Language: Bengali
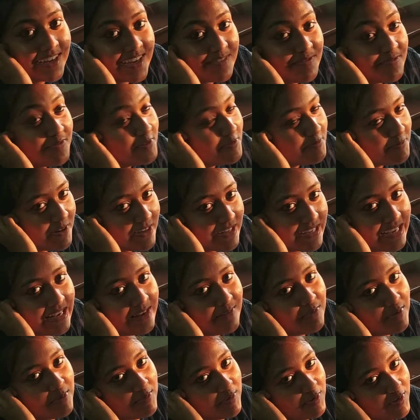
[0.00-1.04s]
ফুটবল
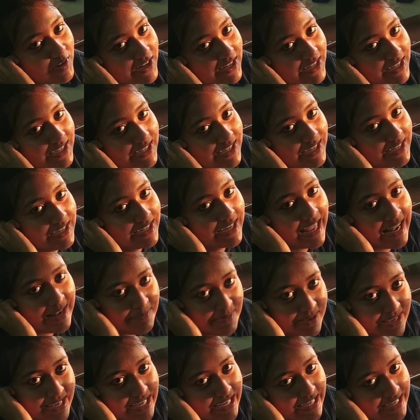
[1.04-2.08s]
খেলবে ওখানে গিয়ে
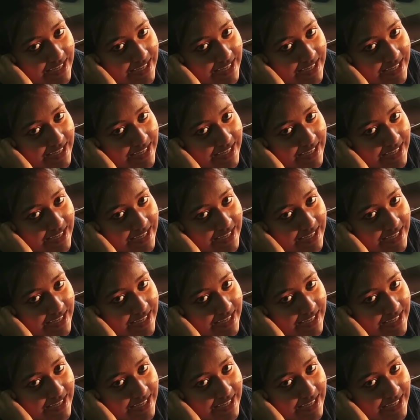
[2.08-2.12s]
খেলবি